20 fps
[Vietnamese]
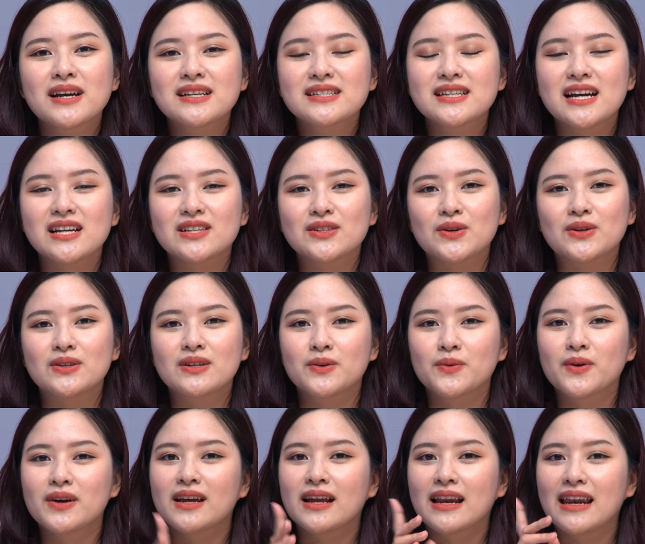đã dài rồi đừng
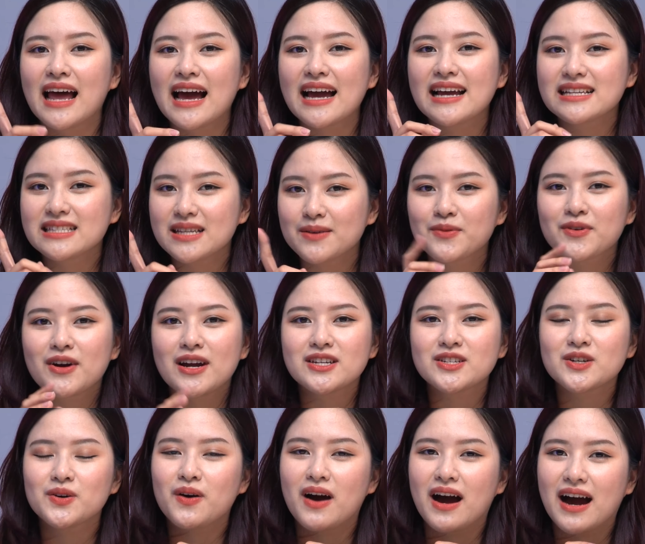quên ấn like subscribe
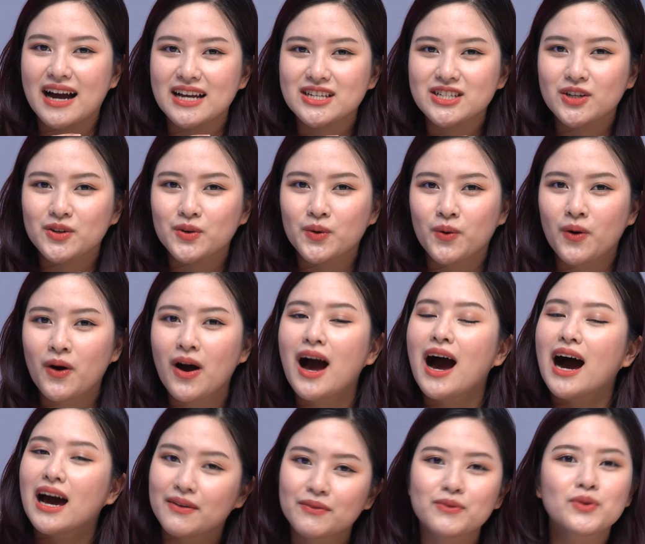cho Hoàng Nga Channel
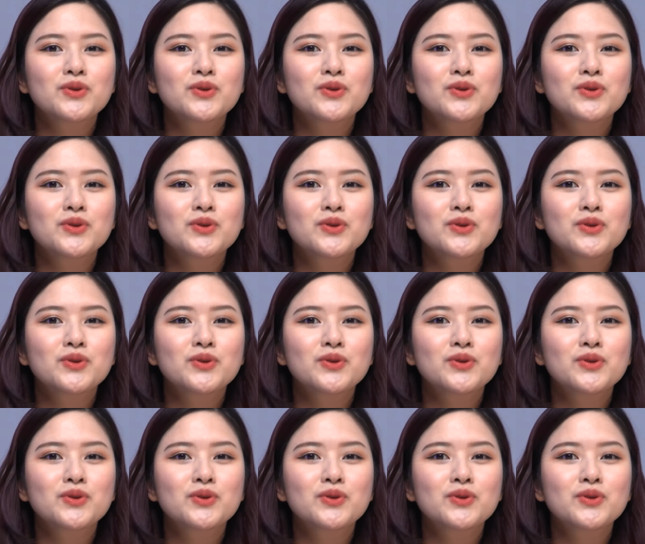ấn